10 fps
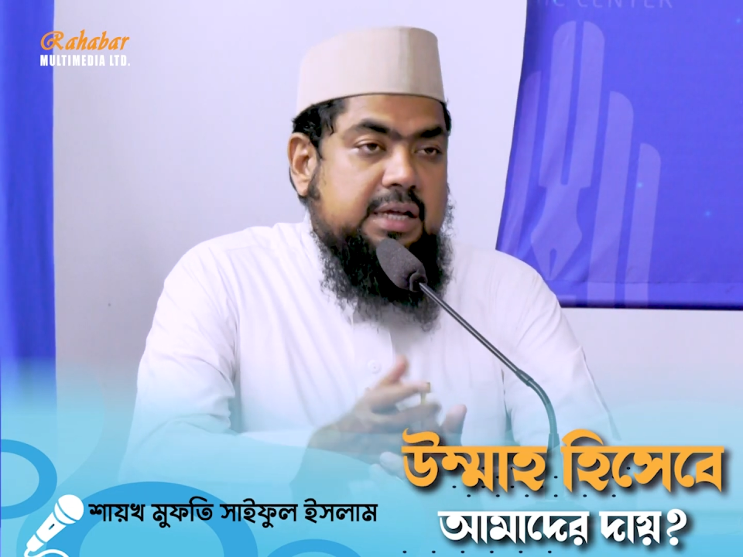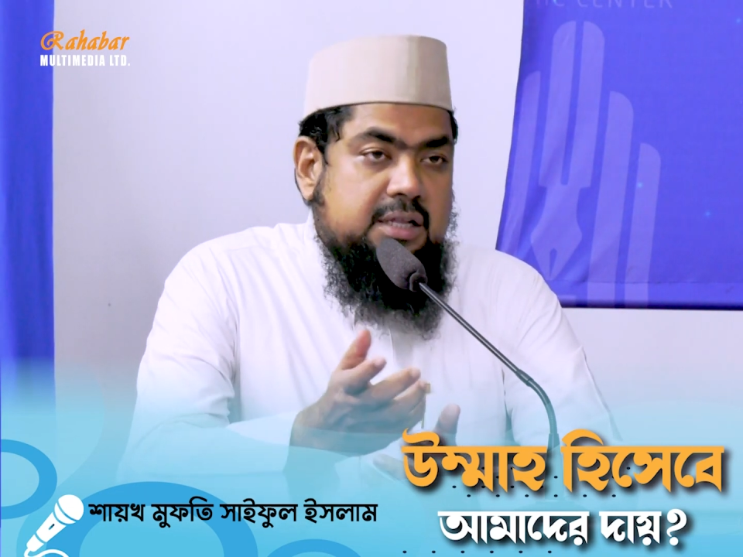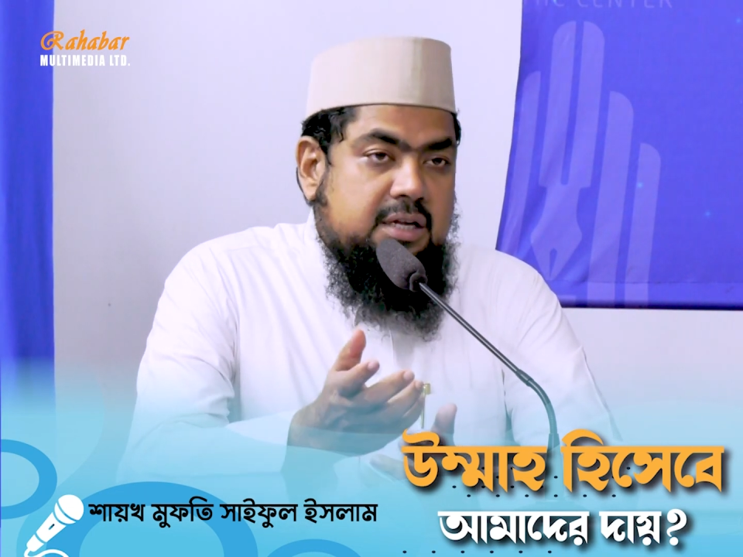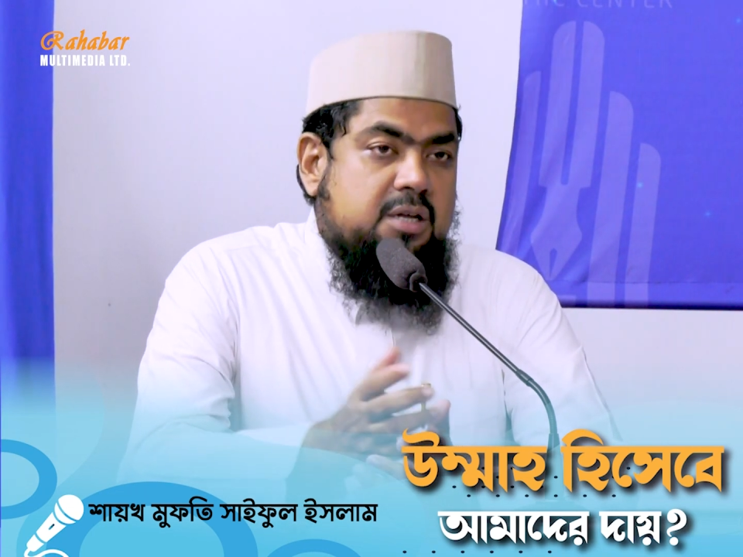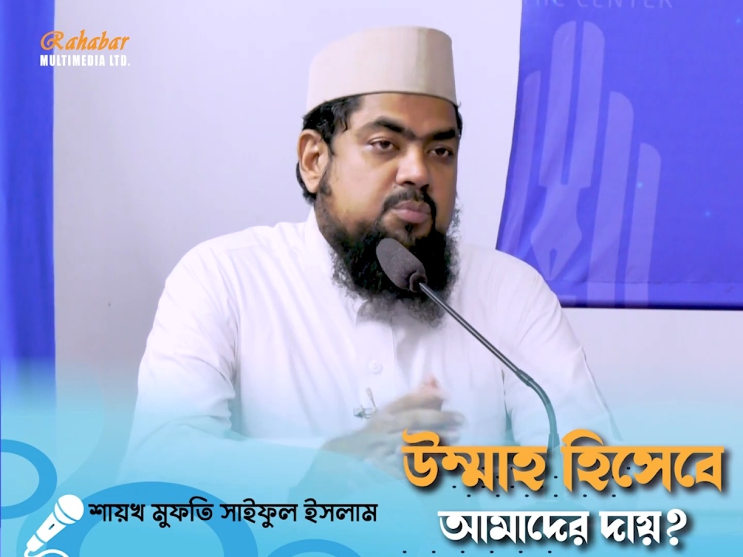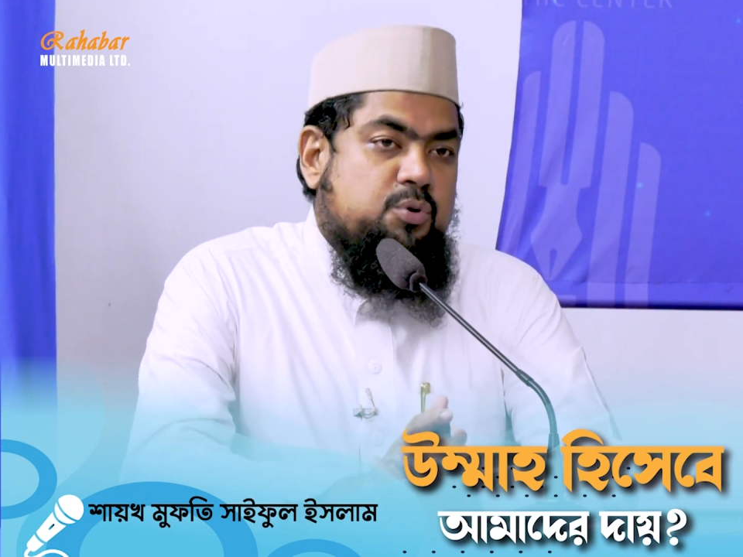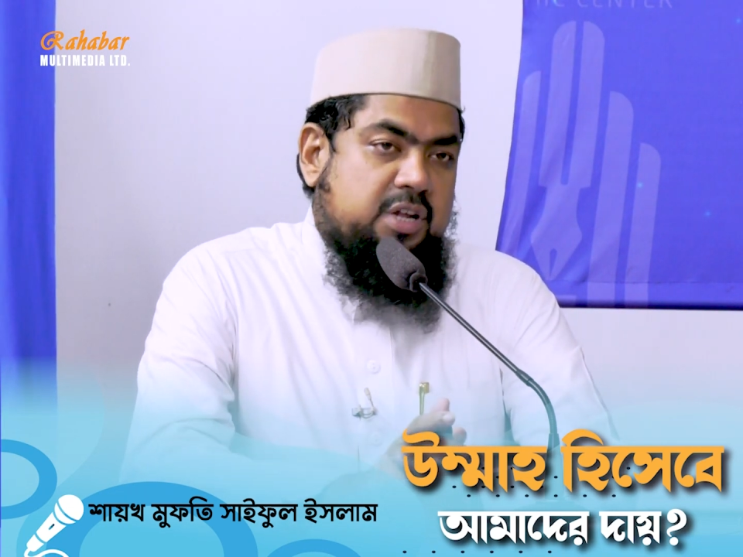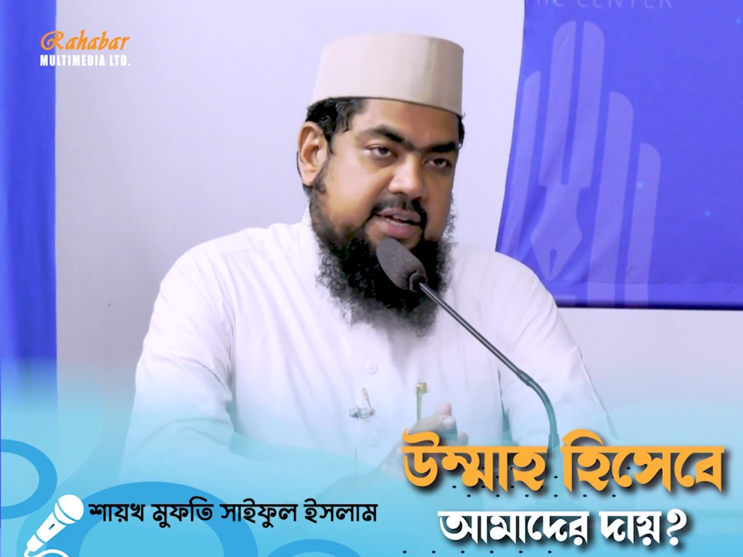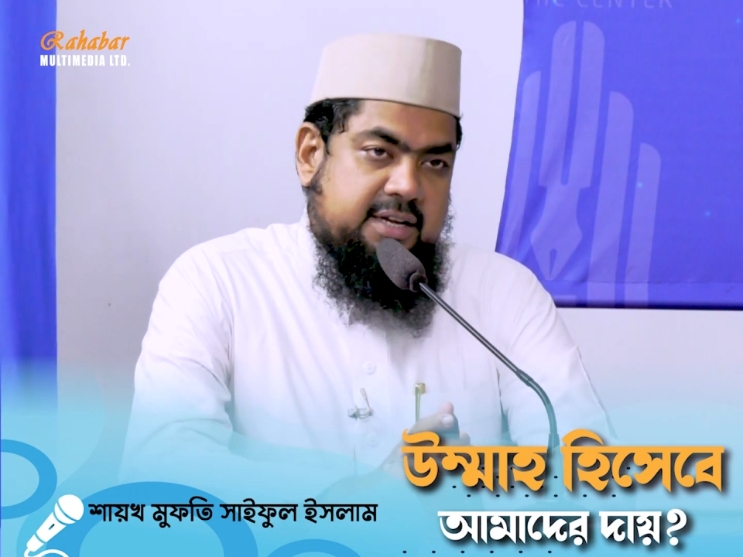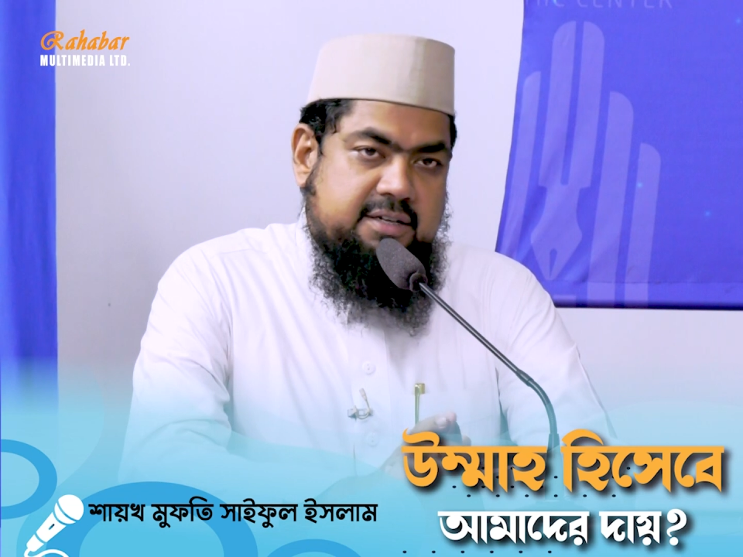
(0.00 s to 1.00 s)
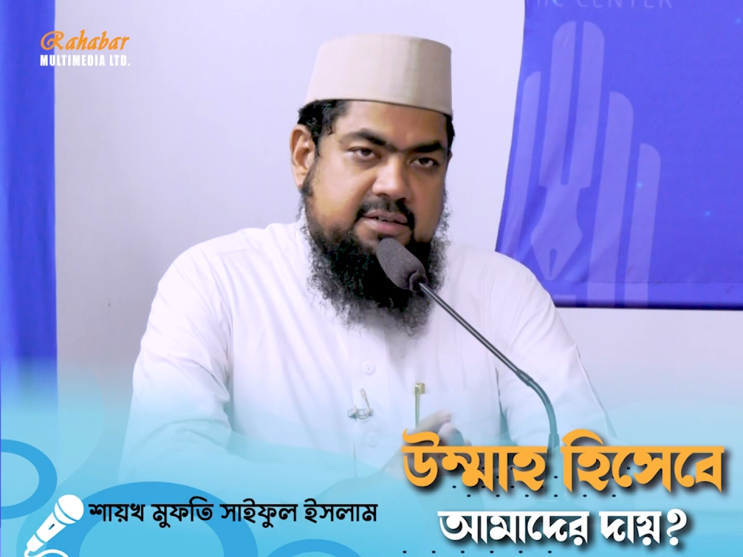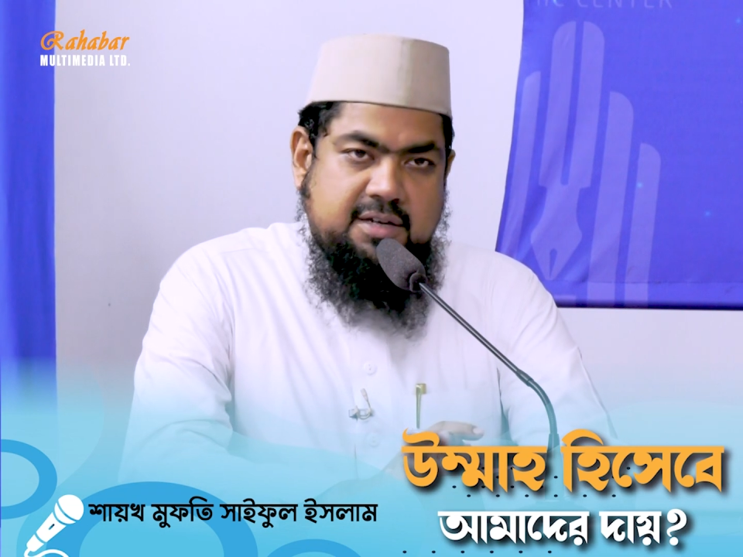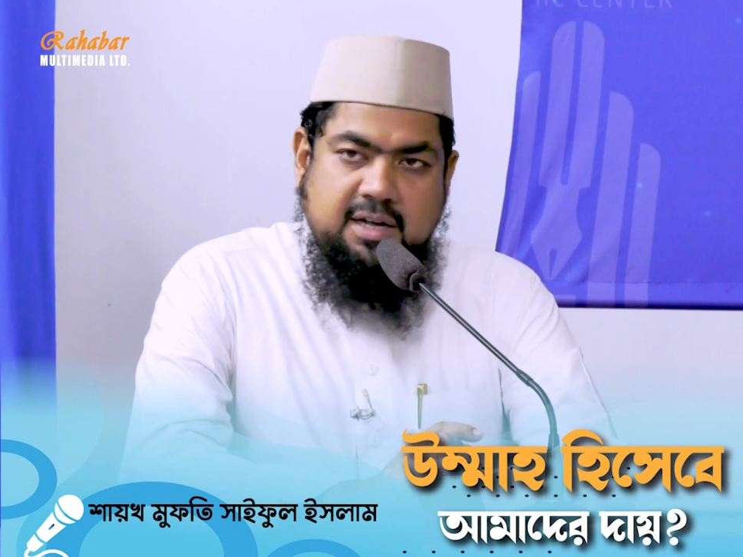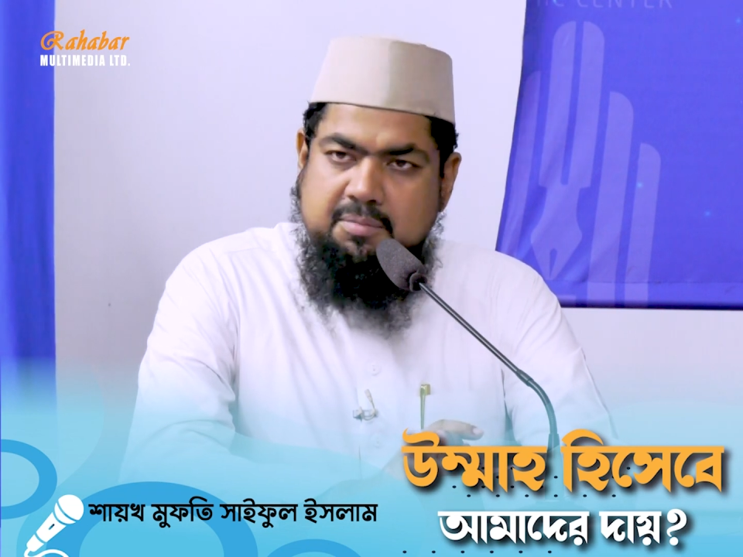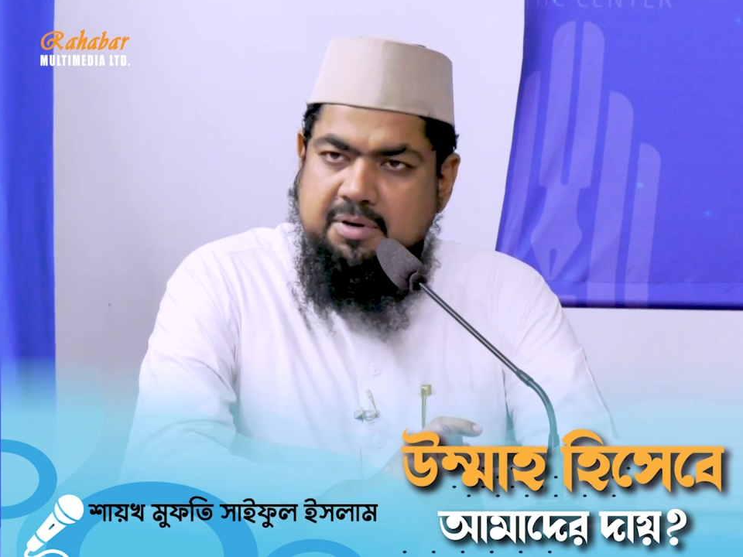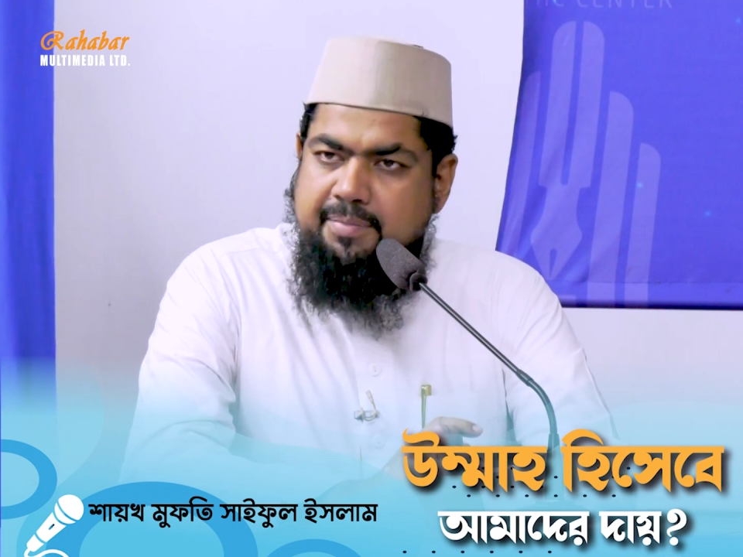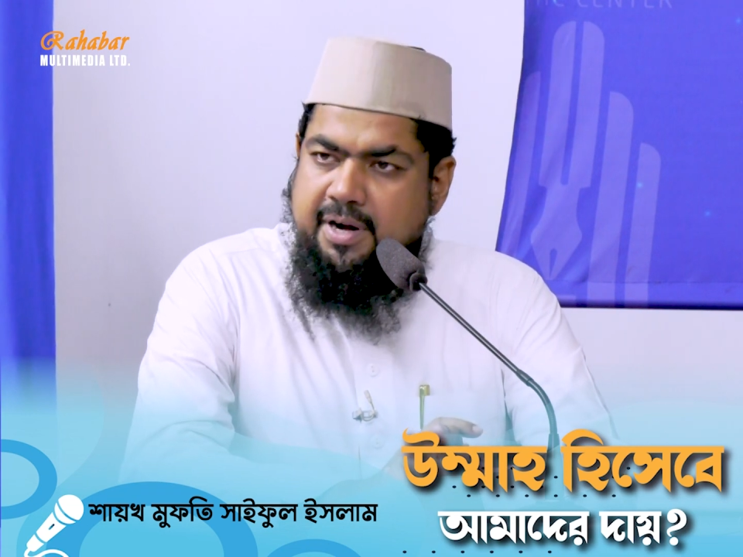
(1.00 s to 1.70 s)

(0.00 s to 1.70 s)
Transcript: এদেরকে ভুলে গেলেন আমরা